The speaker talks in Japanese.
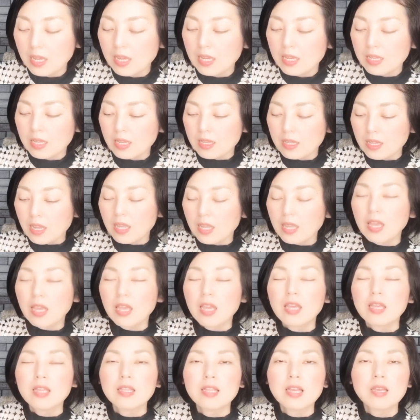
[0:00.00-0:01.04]
ただ、
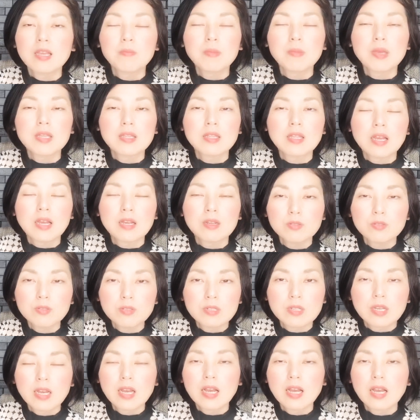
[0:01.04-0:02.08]
えー、内面であ
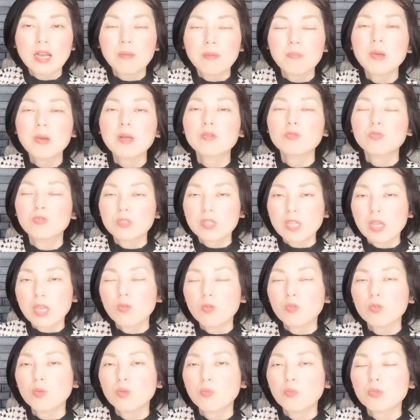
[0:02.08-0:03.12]
る八白土星
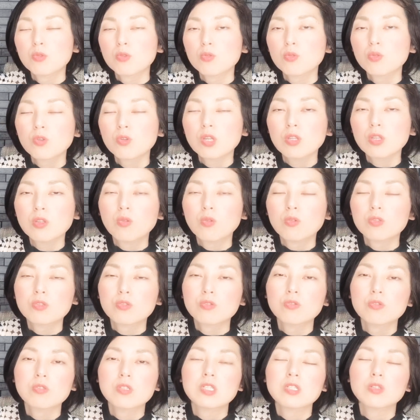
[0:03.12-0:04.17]
子供の時の
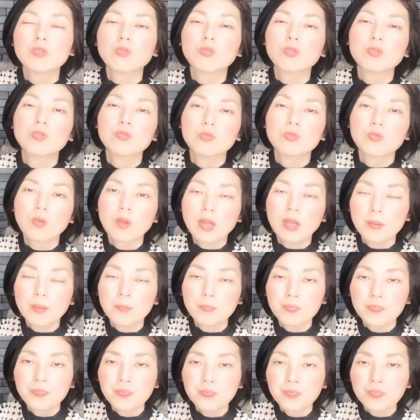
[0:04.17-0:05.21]
数字というのが
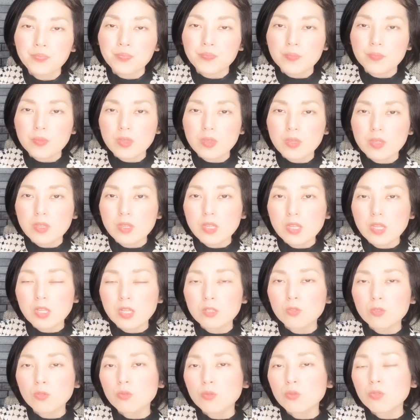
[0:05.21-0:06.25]

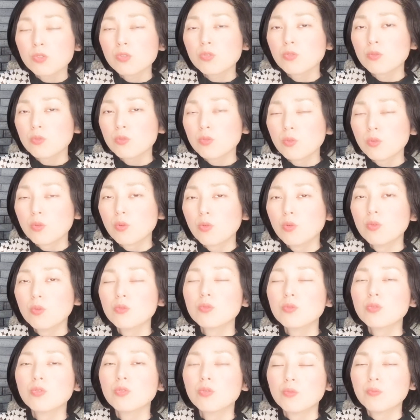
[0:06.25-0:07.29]
その人の行
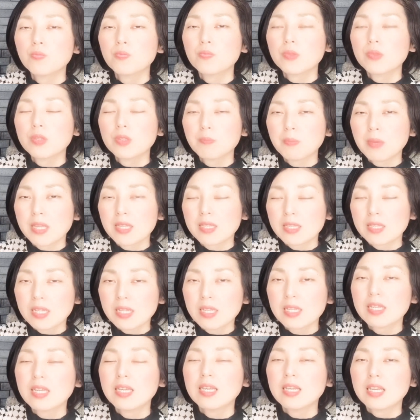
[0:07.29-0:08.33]
動面
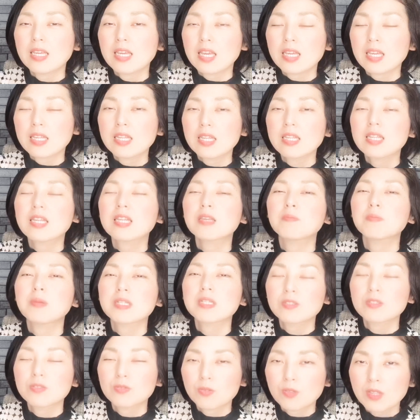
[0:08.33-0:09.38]
にえ出てきま
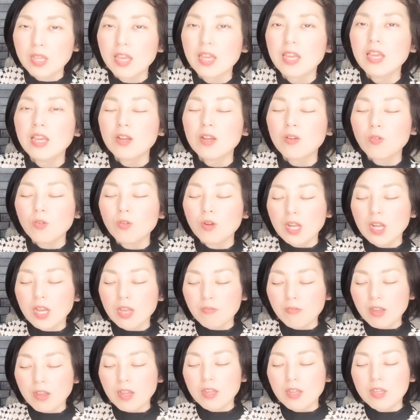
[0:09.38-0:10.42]
すので今回
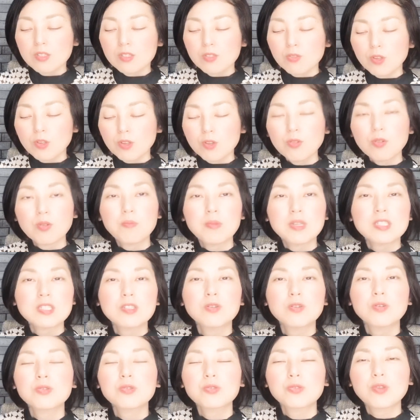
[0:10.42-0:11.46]
はそれをま仕
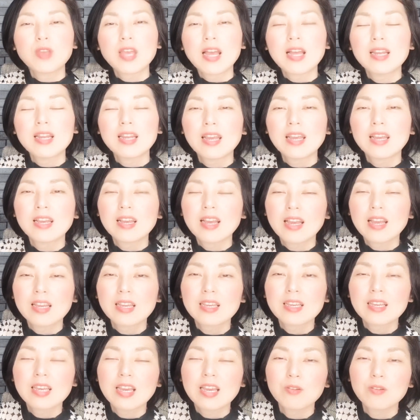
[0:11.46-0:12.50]
事や恋愛
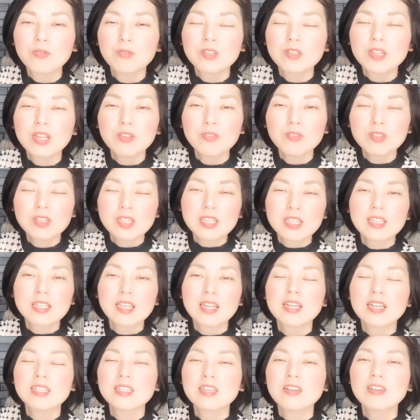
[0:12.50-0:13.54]
健康などに照
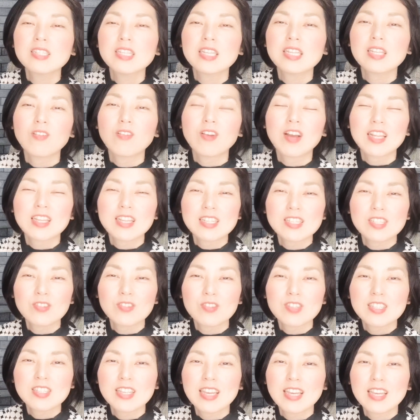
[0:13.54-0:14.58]
らし合わせてお話を
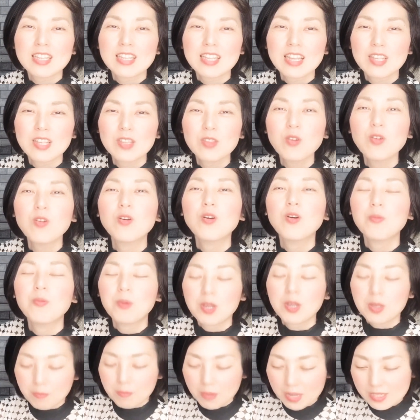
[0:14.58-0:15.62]
していきたいと思
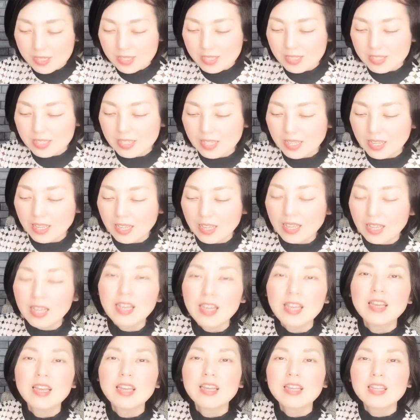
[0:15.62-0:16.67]
います。
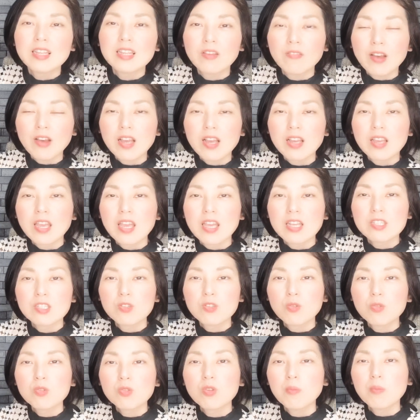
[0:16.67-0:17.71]
では、えー、仕
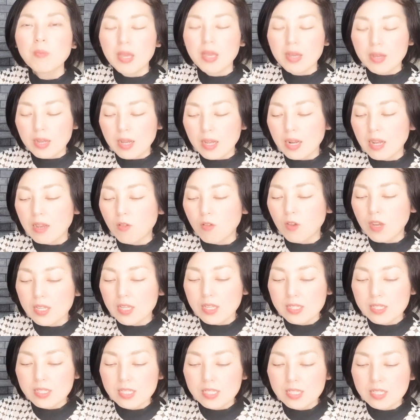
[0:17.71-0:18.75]
事面からお
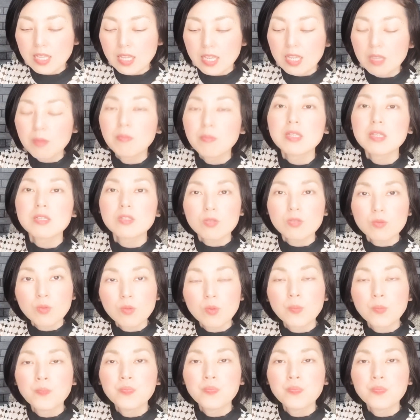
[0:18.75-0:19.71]
話ししていきますと、